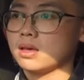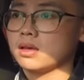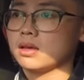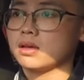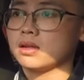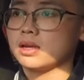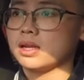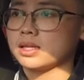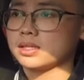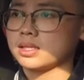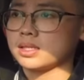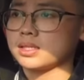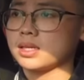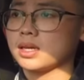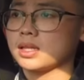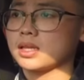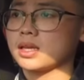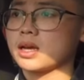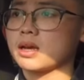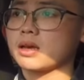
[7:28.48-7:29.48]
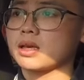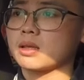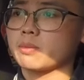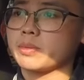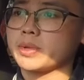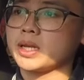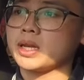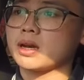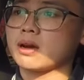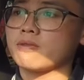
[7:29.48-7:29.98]
lihat saja ketika kita
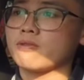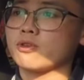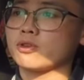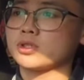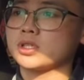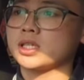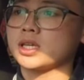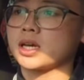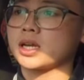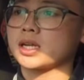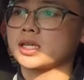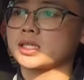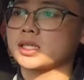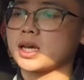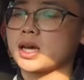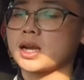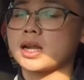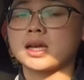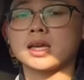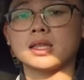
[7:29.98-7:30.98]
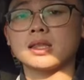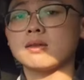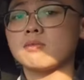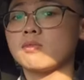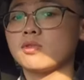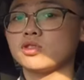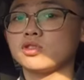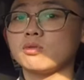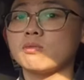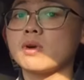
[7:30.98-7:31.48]
pindah ke Foxy karena sekarang kita mau
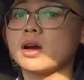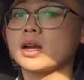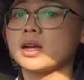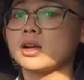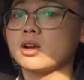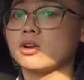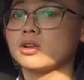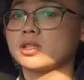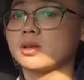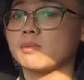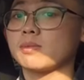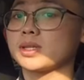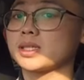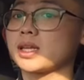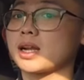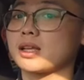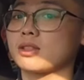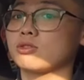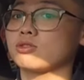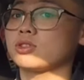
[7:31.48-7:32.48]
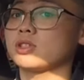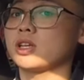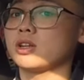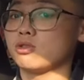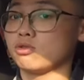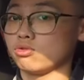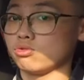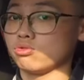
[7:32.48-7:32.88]
coba 0 sampai 100 nya dulu